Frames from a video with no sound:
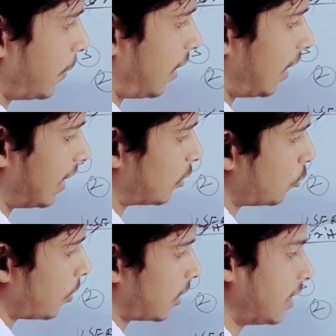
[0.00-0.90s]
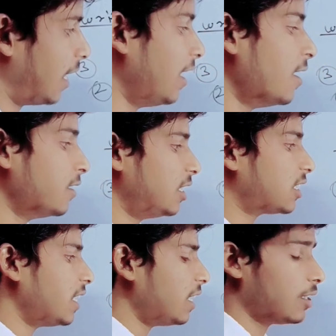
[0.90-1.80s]
फिर आगे इसको कर देना है
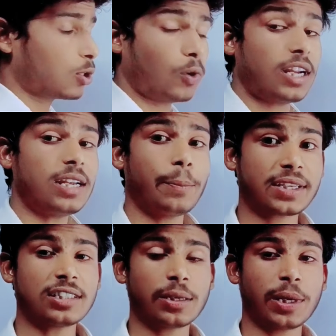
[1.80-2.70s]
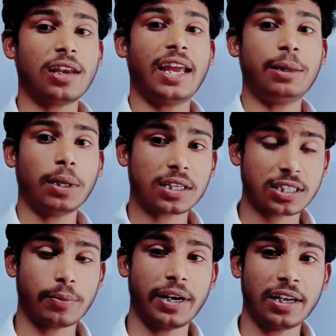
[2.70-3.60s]
जिससे थोड़ा इंप्रेशन जमेगा लाइन में
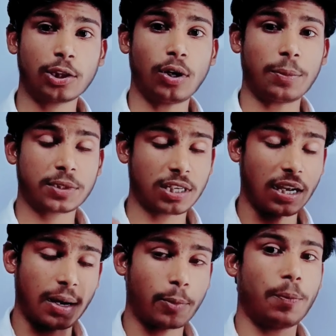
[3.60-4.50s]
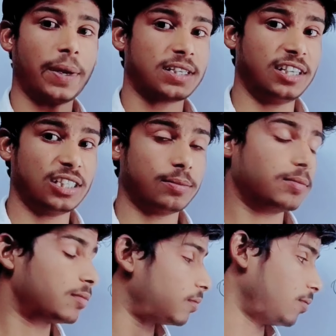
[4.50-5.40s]
अक्षर बढ़ेंगे तो अच्छा आपको परसेंटेज
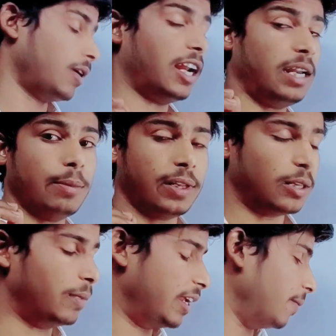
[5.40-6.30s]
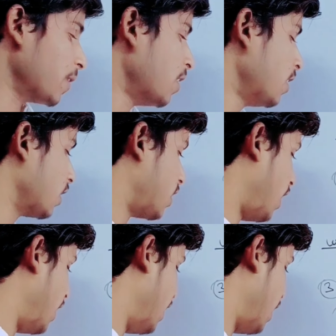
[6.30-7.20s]
बनाने में मदद मिलेगी थर्ड है